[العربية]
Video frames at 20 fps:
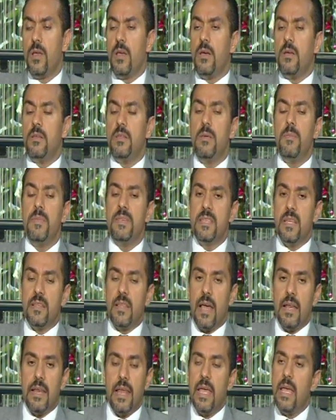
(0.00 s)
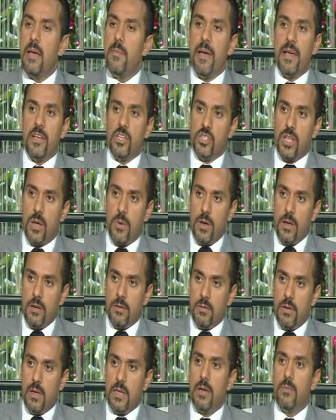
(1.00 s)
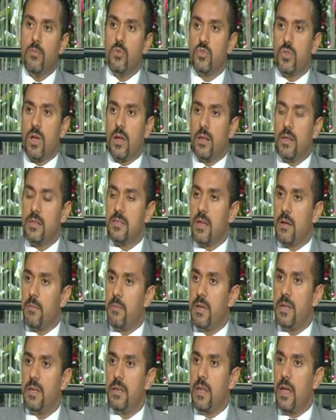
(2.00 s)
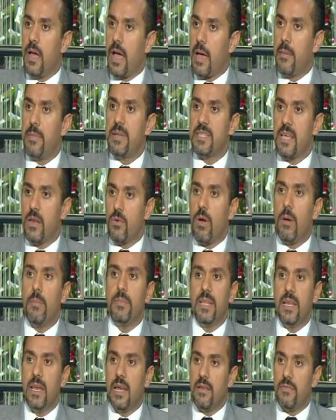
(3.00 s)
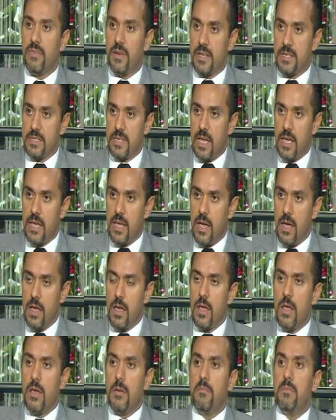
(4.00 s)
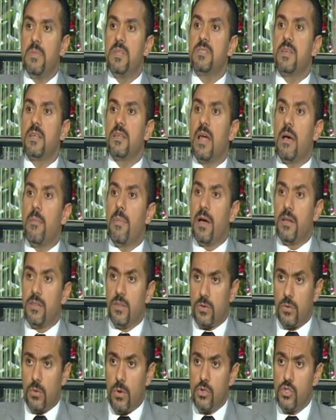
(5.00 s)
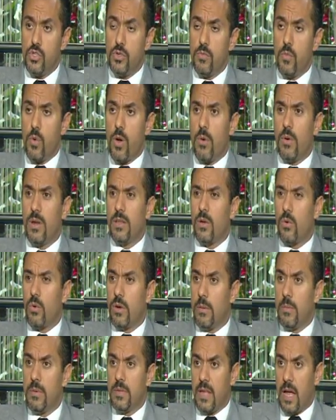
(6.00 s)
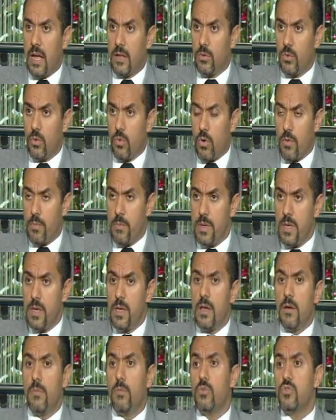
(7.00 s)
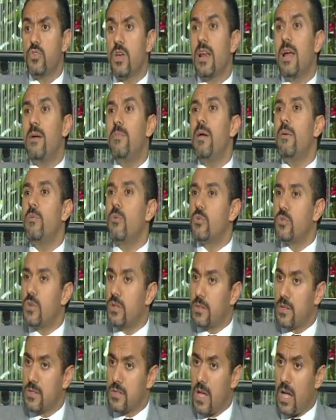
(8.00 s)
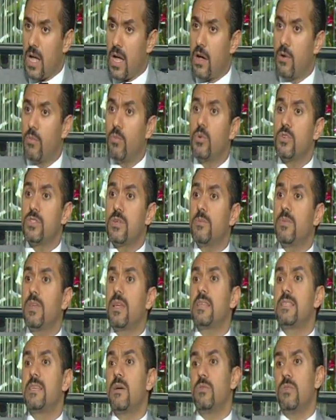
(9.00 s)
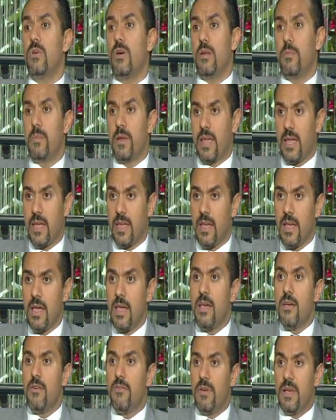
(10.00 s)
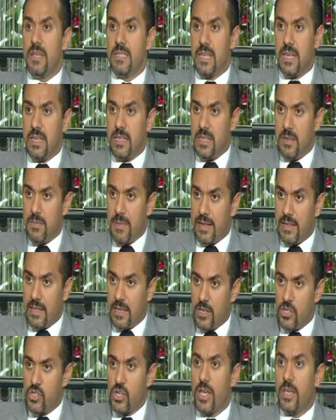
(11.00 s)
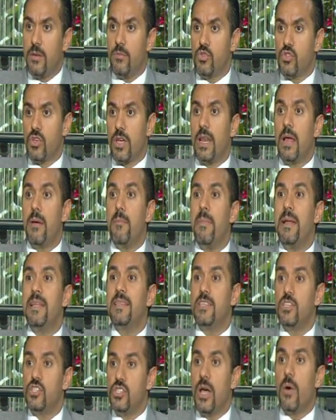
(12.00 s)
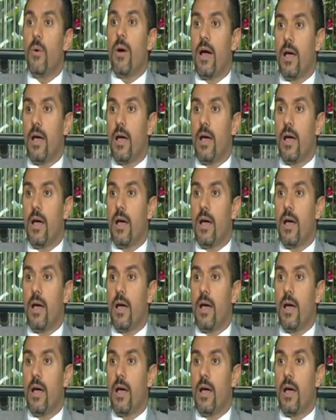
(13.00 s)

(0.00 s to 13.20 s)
دي ميزتها ان هي ما هيش دواء هي مستخلصه من خمس انواع من الالياف الغذائيه متصنعه بهاي تكنولوجي مكوناتها كلها من الاتحاد الاوروبي مصرح بها من وزاره الصحه ومنظمه الغذاء والدواء الامريكيه تمام فاذا انت ما عندكيش اي مشكله ما انتش دواء